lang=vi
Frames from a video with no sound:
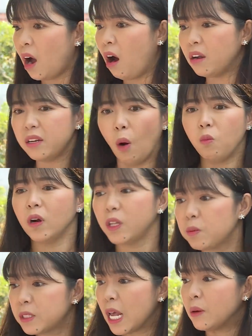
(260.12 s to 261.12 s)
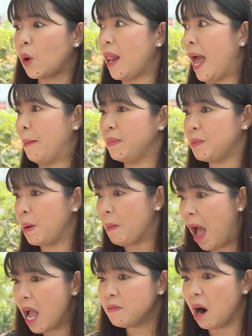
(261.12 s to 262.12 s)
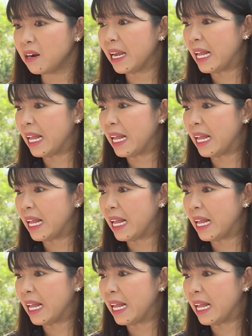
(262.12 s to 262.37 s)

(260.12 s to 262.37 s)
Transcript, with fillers: trời ơi đụng có chút xíu thôi làm gì mà bể bẩn